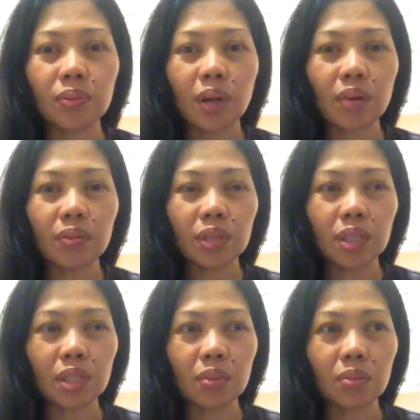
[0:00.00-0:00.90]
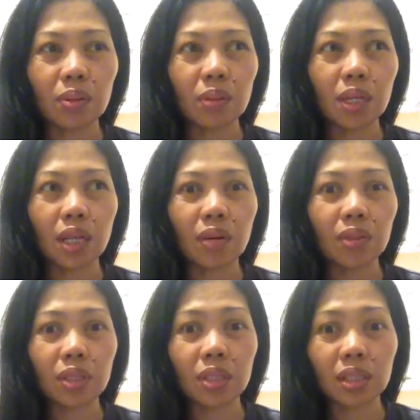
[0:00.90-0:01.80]
After December, mga
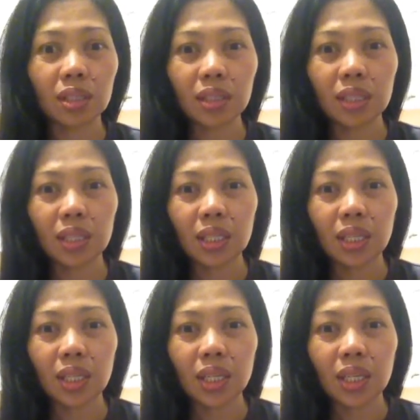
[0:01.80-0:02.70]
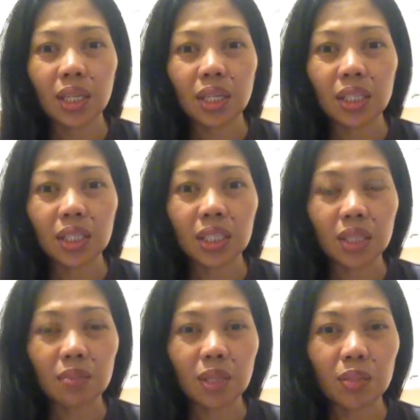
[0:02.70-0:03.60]
after
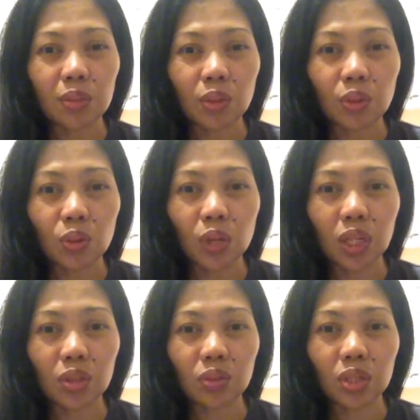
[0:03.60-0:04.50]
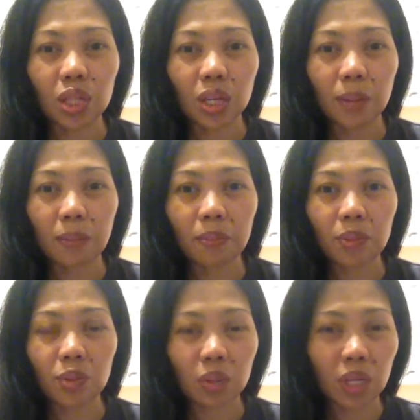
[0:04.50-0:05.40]
6 months, pinutulan ko siya.
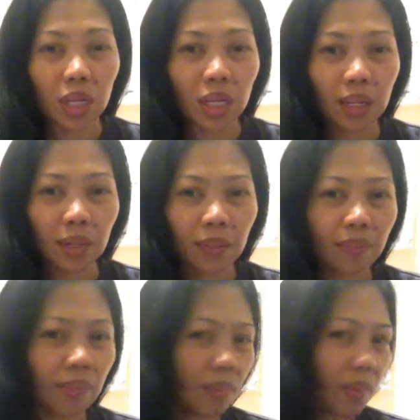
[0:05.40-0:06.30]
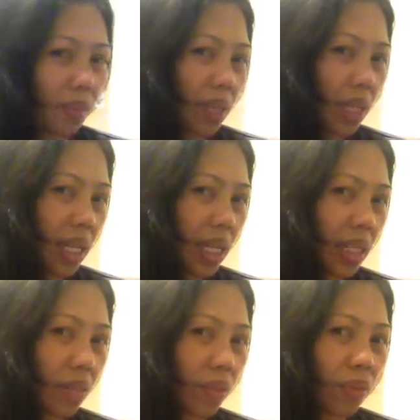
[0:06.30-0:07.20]
So, mga, pagpalagay
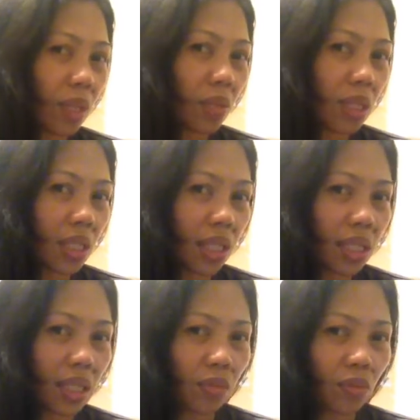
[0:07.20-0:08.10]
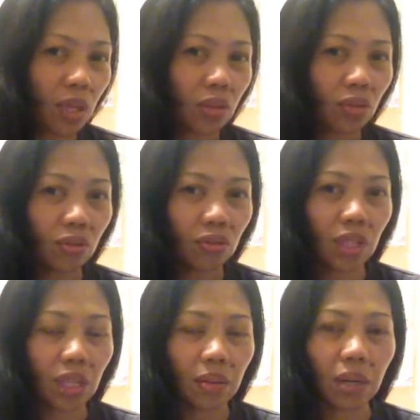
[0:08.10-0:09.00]
natin, 15 months na kasi simula nung
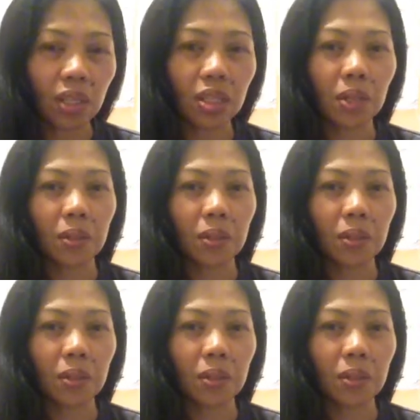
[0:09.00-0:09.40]
nireban siya.